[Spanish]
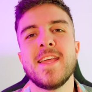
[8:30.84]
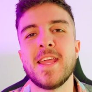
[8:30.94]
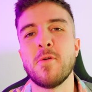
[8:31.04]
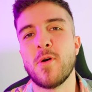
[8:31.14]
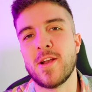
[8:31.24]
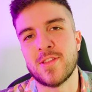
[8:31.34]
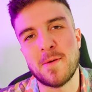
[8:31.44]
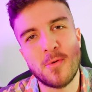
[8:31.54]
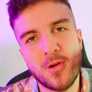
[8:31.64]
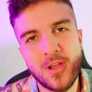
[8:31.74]
Y bueno,
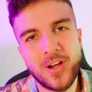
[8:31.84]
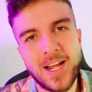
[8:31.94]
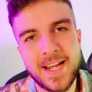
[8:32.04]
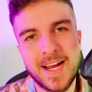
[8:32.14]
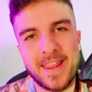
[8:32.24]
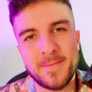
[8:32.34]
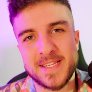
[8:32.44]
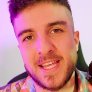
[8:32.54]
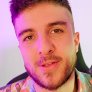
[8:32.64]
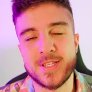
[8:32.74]
tampoco quiero alargar
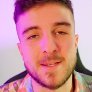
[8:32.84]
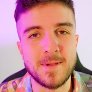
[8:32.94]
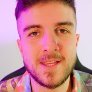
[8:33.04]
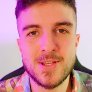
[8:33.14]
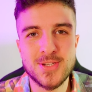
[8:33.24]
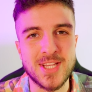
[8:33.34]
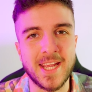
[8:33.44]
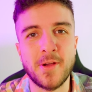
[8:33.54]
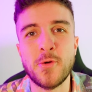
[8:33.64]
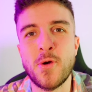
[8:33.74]
demasiado este vídeo, si
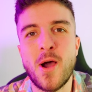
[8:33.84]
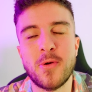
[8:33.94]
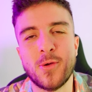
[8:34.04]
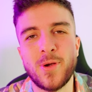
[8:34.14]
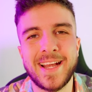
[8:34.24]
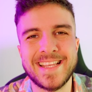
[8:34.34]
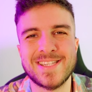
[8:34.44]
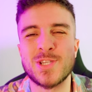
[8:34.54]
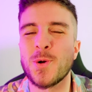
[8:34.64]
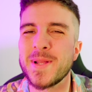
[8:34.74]
quieres unos auriculares
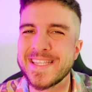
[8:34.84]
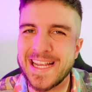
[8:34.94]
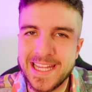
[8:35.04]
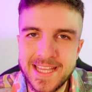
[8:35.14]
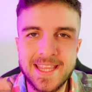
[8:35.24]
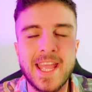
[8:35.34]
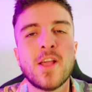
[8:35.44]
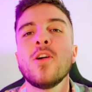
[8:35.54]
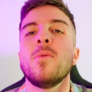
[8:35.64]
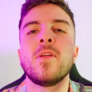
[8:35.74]
sobresalientes
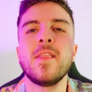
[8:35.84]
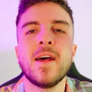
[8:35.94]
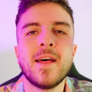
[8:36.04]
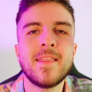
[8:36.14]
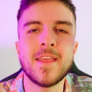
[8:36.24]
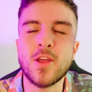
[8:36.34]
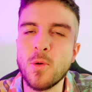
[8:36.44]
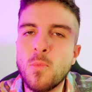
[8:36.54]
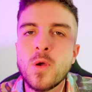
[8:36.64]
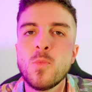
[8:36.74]
en comodidad y
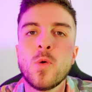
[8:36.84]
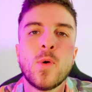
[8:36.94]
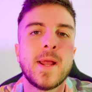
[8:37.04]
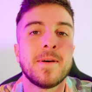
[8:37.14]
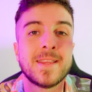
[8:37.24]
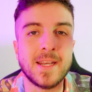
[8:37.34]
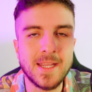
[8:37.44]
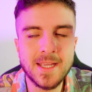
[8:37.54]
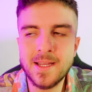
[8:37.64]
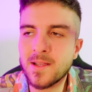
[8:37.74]
con muy muy buena
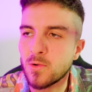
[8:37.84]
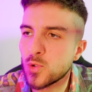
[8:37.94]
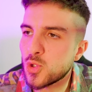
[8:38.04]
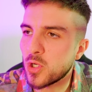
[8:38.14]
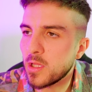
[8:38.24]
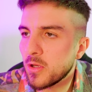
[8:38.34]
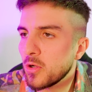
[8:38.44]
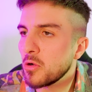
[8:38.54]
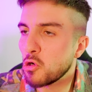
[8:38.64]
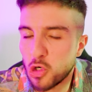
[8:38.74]
batería, con un
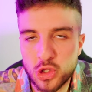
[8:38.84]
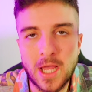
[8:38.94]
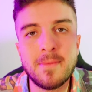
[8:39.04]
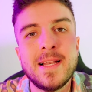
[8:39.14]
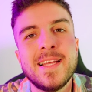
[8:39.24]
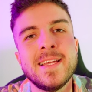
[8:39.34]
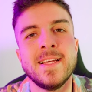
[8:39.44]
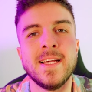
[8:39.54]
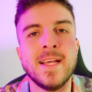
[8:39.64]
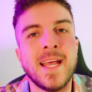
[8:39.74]
sonido notable,
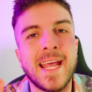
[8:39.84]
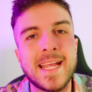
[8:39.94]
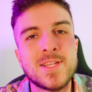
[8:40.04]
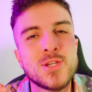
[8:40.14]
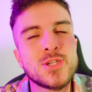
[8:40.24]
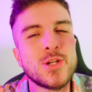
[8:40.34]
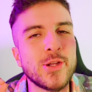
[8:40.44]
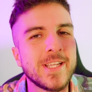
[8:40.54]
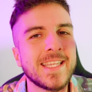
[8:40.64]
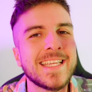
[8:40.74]
estos
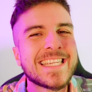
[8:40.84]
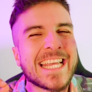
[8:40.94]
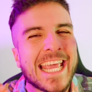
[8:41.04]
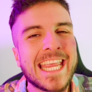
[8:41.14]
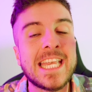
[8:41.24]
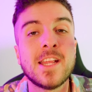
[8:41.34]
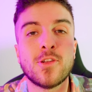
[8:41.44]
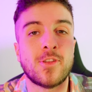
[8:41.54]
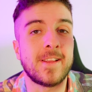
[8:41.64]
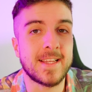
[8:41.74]
Logitech
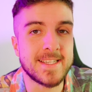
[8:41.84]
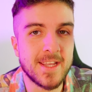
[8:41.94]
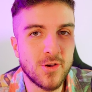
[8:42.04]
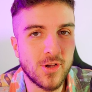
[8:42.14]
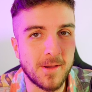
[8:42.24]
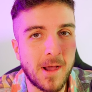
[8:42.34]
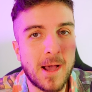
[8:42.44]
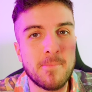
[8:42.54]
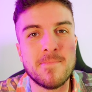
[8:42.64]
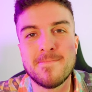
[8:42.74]
G535 que vas
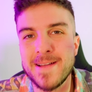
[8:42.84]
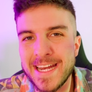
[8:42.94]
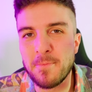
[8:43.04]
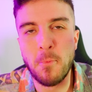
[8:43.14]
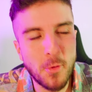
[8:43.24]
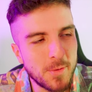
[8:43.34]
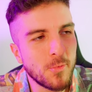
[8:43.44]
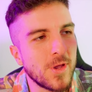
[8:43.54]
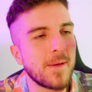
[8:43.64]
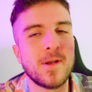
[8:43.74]
a ver muy
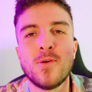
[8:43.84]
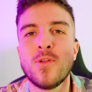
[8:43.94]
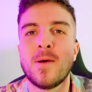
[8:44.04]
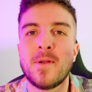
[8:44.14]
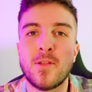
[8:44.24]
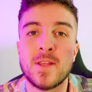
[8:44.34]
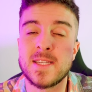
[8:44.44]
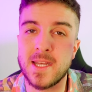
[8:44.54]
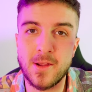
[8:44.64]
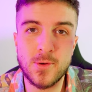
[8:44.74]
muy a menudo a menos de
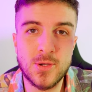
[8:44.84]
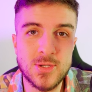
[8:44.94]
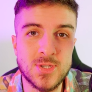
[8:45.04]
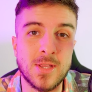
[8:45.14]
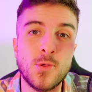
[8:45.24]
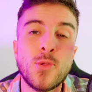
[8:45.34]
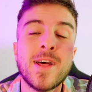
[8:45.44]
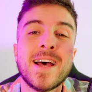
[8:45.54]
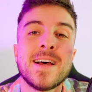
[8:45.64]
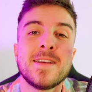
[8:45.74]
100 euros, sin
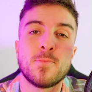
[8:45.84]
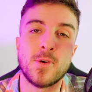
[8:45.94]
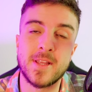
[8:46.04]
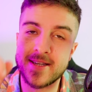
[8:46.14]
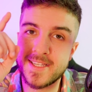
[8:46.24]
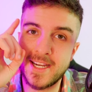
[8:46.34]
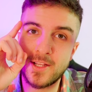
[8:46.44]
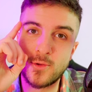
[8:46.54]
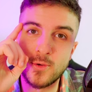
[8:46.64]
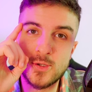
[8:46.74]
duda pueden
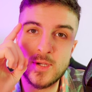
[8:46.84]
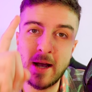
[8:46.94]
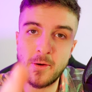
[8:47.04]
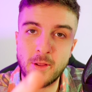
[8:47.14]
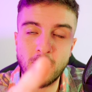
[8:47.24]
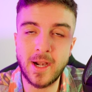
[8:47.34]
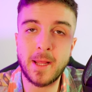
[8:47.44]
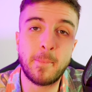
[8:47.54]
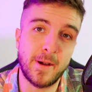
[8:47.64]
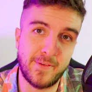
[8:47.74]
ser tus
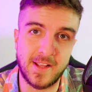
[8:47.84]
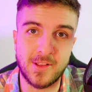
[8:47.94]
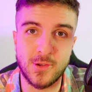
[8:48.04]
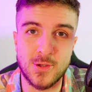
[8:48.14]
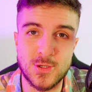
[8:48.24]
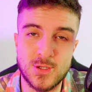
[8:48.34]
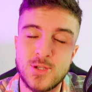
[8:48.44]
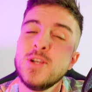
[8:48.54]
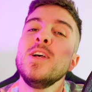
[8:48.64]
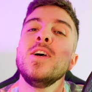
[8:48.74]
auriculares
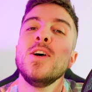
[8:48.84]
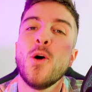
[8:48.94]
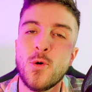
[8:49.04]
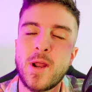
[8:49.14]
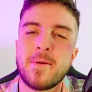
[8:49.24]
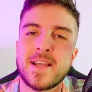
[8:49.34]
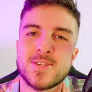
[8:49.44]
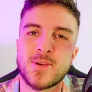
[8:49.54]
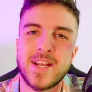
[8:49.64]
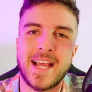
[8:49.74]
perfectos. Un
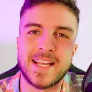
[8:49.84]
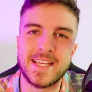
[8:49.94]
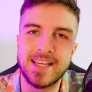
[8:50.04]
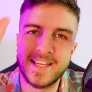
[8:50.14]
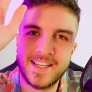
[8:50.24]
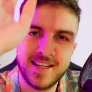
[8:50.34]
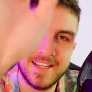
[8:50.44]
abrazo, crack.